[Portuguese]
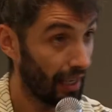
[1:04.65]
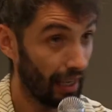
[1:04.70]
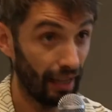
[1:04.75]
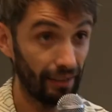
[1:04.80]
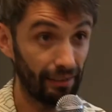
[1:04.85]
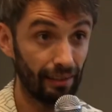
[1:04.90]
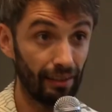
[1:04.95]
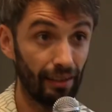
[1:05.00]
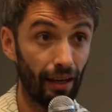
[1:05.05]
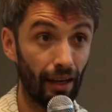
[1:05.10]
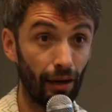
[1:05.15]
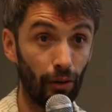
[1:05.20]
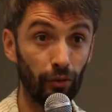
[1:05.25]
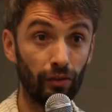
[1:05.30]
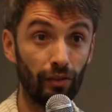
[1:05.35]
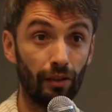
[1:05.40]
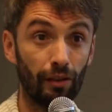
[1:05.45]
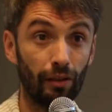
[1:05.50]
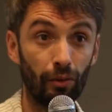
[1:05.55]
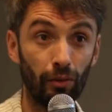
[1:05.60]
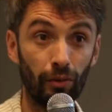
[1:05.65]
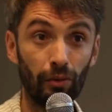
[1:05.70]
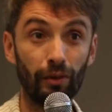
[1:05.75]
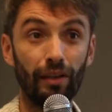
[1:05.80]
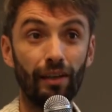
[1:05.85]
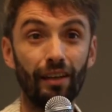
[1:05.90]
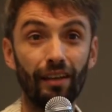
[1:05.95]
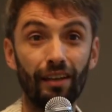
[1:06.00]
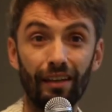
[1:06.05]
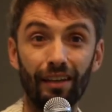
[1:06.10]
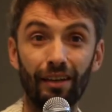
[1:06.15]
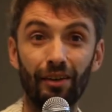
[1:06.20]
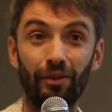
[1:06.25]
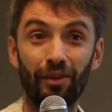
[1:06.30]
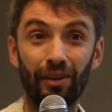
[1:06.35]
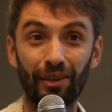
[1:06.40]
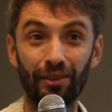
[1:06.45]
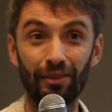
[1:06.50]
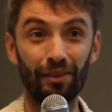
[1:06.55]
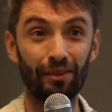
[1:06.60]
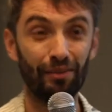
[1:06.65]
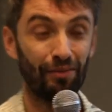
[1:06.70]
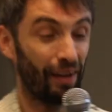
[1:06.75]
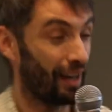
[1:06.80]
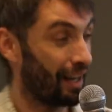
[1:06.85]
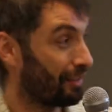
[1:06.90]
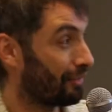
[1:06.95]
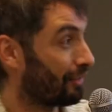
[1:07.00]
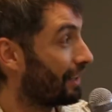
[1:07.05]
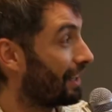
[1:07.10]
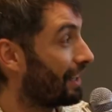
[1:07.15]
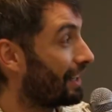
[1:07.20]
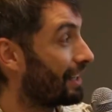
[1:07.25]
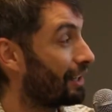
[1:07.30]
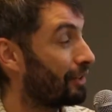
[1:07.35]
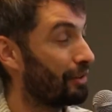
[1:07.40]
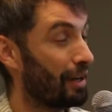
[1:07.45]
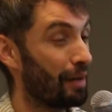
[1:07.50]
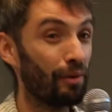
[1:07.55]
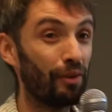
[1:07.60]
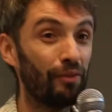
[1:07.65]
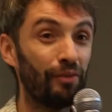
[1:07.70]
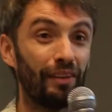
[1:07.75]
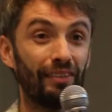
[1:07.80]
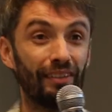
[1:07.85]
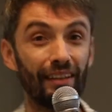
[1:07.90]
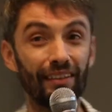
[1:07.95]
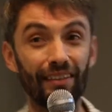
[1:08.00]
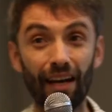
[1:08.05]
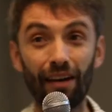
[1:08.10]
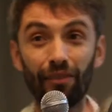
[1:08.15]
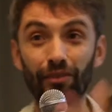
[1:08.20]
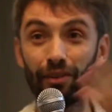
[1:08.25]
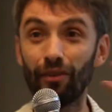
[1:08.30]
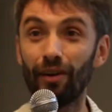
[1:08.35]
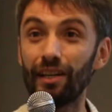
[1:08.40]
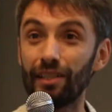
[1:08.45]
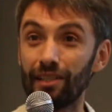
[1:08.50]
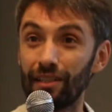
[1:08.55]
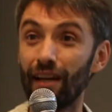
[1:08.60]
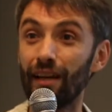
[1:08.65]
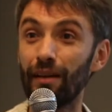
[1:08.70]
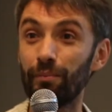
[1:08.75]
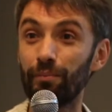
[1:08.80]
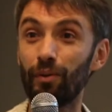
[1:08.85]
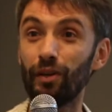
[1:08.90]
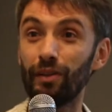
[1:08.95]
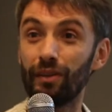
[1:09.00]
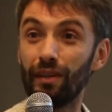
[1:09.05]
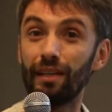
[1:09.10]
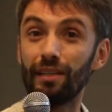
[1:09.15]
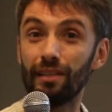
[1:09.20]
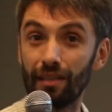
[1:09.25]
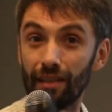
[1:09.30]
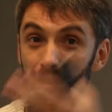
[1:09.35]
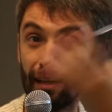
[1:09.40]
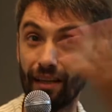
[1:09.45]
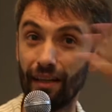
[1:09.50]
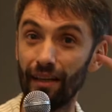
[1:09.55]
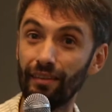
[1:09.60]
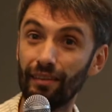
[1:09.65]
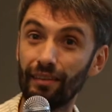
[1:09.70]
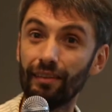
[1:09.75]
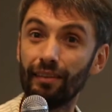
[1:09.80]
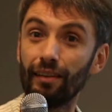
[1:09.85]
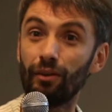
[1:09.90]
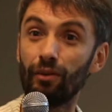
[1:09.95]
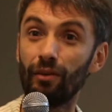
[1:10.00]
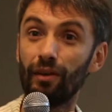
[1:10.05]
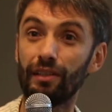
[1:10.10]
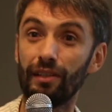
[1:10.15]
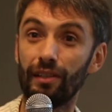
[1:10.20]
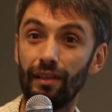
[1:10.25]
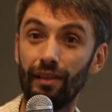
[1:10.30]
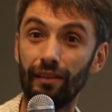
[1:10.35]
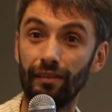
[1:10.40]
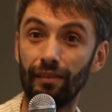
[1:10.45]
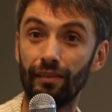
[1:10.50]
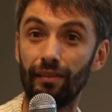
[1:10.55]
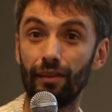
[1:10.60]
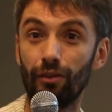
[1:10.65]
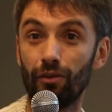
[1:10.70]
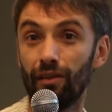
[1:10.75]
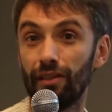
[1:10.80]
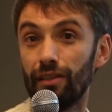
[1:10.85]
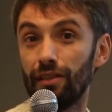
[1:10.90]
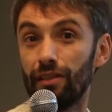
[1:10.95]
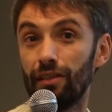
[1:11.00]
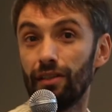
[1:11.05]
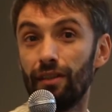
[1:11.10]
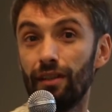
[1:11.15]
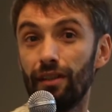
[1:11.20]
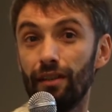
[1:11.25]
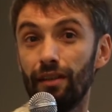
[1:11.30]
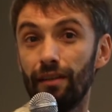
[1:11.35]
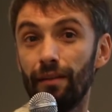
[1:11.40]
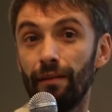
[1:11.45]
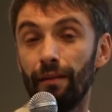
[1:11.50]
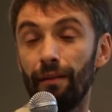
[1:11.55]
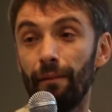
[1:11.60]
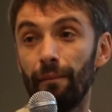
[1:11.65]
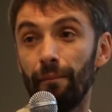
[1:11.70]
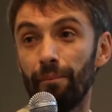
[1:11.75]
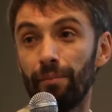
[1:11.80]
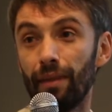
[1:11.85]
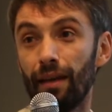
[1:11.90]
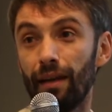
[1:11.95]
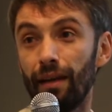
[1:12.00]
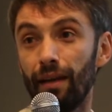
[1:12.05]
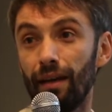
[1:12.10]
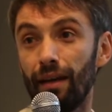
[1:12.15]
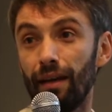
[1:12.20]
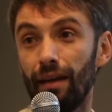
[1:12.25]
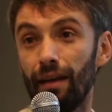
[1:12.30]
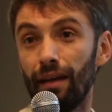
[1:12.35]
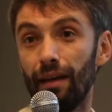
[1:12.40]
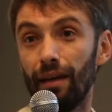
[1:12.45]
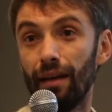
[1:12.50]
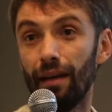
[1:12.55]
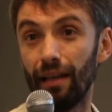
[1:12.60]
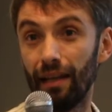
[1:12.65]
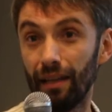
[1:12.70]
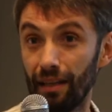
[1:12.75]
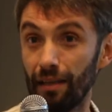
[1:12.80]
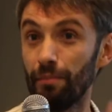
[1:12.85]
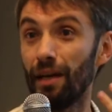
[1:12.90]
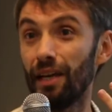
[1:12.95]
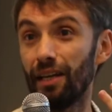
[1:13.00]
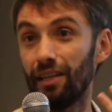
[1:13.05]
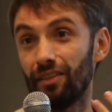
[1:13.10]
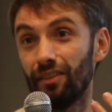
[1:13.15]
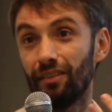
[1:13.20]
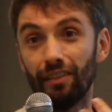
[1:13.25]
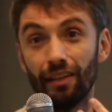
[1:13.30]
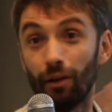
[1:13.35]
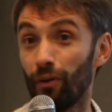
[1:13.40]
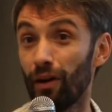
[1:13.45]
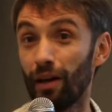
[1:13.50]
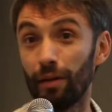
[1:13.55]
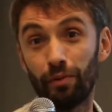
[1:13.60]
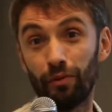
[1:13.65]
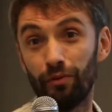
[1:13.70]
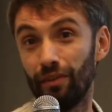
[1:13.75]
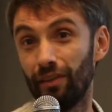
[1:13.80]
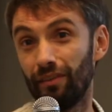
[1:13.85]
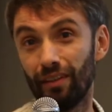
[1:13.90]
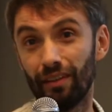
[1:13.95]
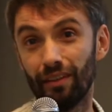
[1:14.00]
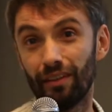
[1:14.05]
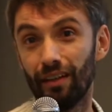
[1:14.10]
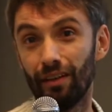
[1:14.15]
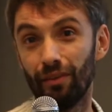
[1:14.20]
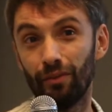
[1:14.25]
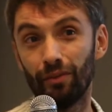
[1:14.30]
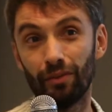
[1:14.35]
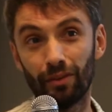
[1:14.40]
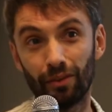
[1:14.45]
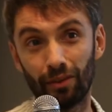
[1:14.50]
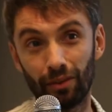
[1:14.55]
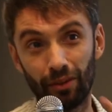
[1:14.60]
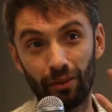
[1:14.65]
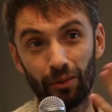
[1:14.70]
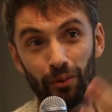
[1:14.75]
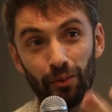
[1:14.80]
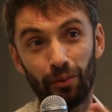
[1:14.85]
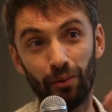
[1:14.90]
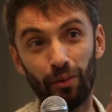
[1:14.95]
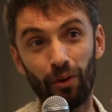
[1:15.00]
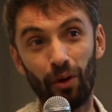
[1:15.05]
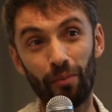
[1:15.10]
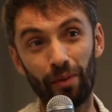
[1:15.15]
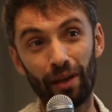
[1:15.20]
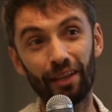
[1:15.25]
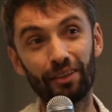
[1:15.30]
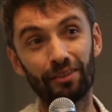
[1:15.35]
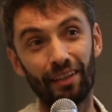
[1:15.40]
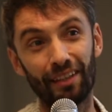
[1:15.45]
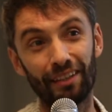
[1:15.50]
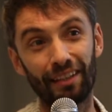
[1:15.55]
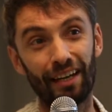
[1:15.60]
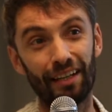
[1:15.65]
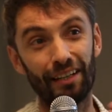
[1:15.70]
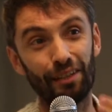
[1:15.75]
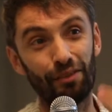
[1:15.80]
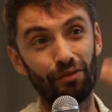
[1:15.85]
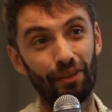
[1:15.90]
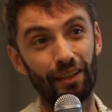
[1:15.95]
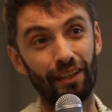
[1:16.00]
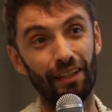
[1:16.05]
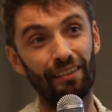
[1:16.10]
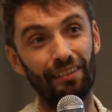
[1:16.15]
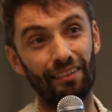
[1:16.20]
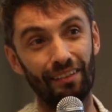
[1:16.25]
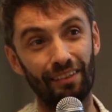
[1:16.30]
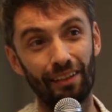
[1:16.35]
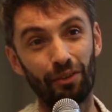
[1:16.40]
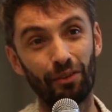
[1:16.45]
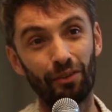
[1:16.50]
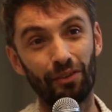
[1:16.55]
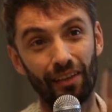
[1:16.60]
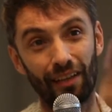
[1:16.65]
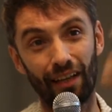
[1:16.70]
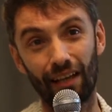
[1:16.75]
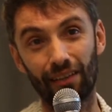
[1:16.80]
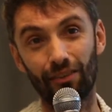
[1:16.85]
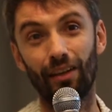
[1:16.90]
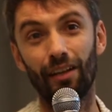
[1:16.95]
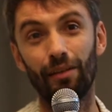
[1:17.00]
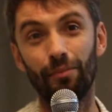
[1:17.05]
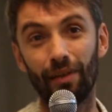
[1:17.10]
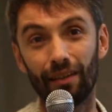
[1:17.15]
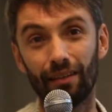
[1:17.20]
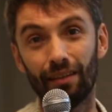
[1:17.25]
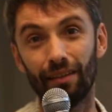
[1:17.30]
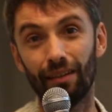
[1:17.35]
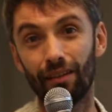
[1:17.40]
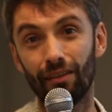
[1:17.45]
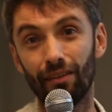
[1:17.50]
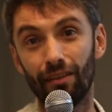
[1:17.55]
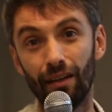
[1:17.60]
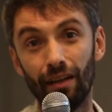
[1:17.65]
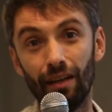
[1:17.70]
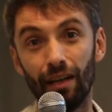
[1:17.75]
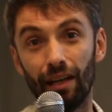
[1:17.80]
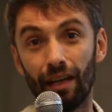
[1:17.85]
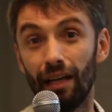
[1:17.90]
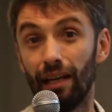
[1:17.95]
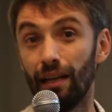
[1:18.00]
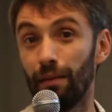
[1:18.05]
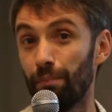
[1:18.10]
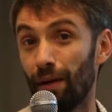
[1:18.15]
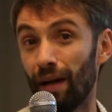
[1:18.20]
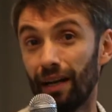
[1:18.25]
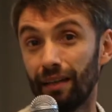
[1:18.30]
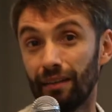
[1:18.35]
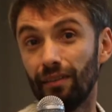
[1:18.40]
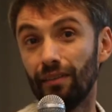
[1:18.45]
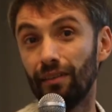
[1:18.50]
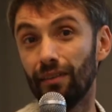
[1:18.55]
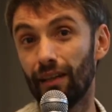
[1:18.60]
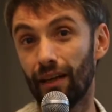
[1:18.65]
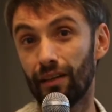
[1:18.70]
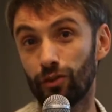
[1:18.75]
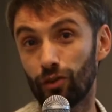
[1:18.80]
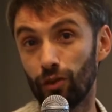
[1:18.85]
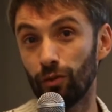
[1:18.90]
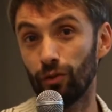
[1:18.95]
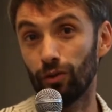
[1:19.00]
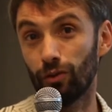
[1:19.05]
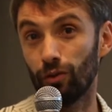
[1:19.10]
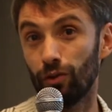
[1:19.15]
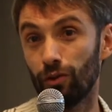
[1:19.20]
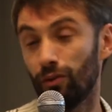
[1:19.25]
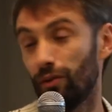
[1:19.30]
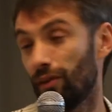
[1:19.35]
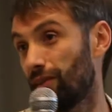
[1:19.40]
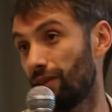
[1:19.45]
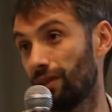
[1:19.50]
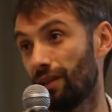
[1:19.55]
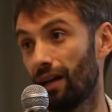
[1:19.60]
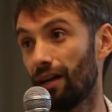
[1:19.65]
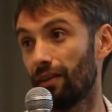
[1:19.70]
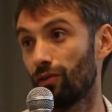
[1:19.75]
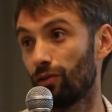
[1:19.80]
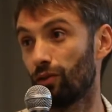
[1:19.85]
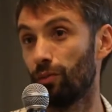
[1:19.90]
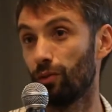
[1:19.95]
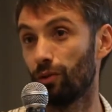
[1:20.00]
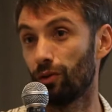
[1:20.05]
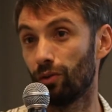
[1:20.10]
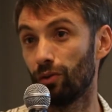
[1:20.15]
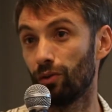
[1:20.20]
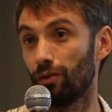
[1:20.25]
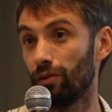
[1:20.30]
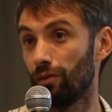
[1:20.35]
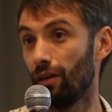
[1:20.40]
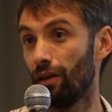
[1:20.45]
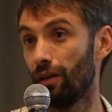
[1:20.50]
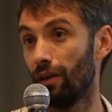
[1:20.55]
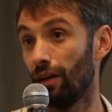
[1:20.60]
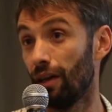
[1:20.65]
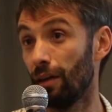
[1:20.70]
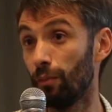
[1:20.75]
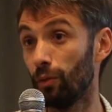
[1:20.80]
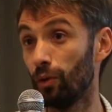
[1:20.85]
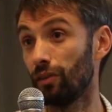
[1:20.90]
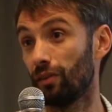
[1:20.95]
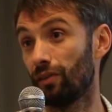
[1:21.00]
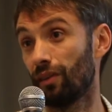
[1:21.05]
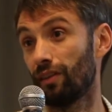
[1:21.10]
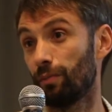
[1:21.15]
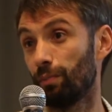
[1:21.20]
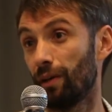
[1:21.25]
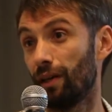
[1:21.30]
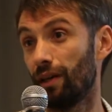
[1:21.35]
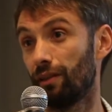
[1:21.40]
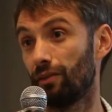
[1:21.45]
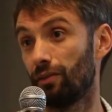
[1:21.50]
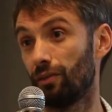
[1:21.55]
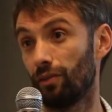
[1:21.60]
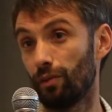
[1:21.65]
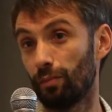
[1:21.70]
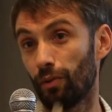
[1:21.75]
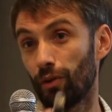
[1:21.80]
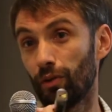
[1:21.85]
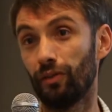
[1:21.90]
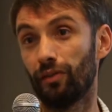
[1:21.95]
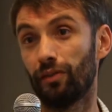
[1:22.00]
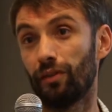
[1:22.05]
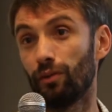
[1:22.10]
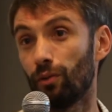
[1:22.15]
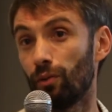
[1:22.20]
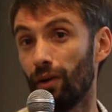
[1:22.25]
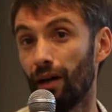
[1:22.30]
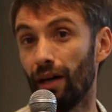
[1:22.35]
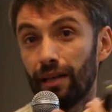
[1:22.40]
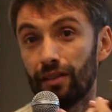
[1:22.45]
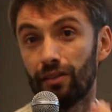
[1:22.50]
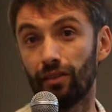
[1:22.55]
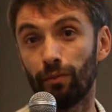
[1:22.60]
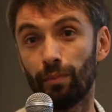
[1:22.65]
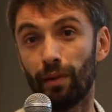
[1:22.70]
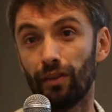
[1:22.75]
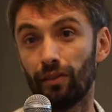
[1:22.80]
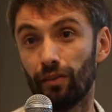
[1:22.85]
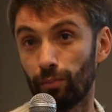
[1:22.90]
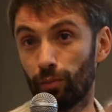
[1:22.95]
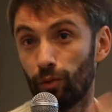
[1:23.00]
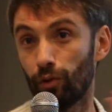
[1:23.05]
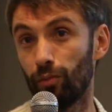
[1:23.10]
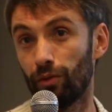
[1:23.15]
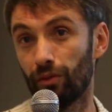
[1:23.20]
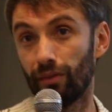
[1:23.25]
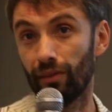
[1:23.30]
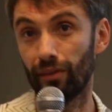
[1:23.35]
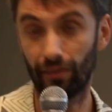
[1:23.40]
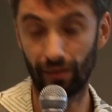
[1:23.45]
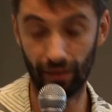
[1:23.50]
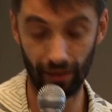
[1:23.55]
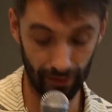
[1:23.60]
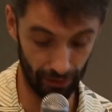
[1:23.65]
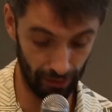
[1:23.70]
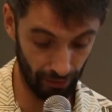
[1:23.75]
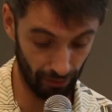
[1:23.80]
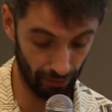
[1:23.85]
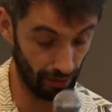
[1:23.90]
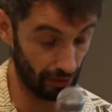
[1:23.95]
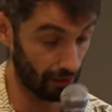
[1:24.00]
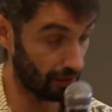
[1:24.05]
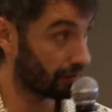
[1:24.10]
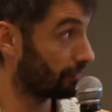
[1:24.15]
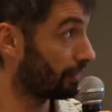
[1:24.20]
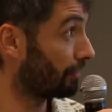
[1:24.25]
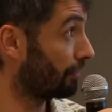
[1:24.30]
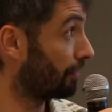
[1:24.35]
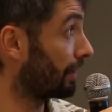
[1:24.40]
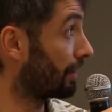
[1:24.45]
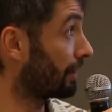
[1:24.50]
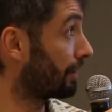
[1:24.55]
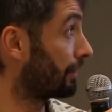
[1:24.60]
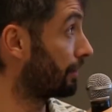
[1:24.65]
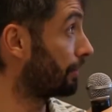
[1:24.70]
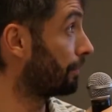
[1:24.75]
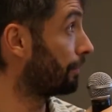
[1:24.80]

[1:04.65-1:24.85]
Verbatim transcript: Esse é o ciclo que, quando eles falavam lá, né, não é por 20 centavos, eu acho que é importante esse ciclo, esse ciclo a gente ter é, ele em mente, assim, não é por 20 centavos o aumento da tarifa e esse ciclo se retroalimentando, ele impacta a cidade como um todo, as cidades como um todo, e muitos aspectos, de poluição do ar, de espaços públicos, etc., disso que a gente vem falando.